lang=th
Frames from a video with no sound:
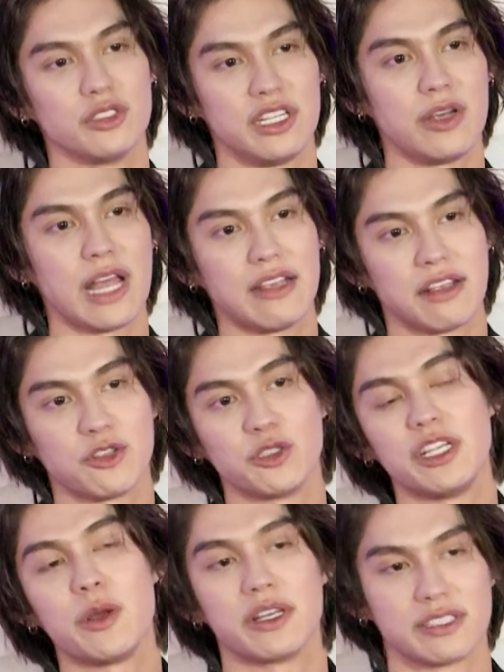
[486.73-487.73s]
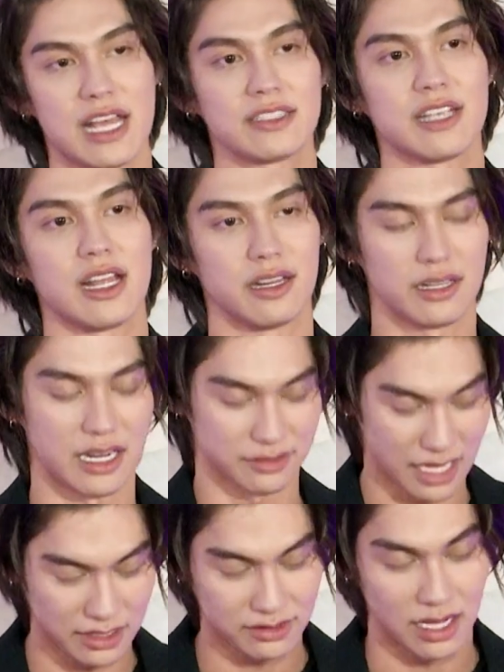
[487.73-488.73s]
เชียลอยากให้ใช้โซเชียลอย่างสร้างสรรค์อย่าง
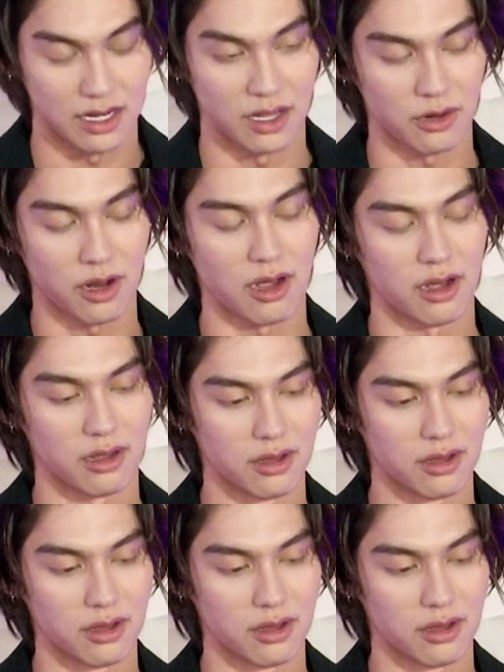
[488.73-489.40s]
สร้างสรรค์แล้วก็